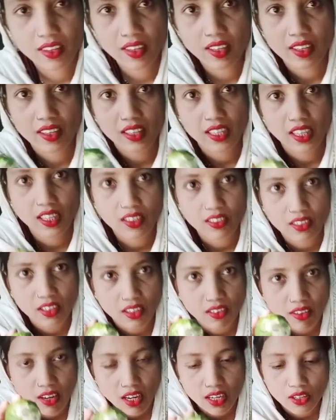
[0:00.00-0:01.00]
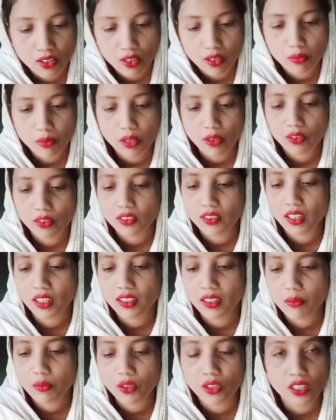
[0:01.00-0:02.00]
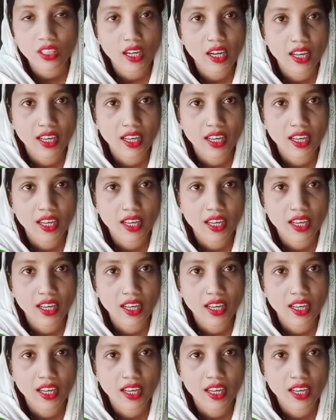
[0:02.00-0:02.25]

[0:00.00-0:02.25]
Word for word: देख संगवारी हो बहुत ज़्यादा मोटा है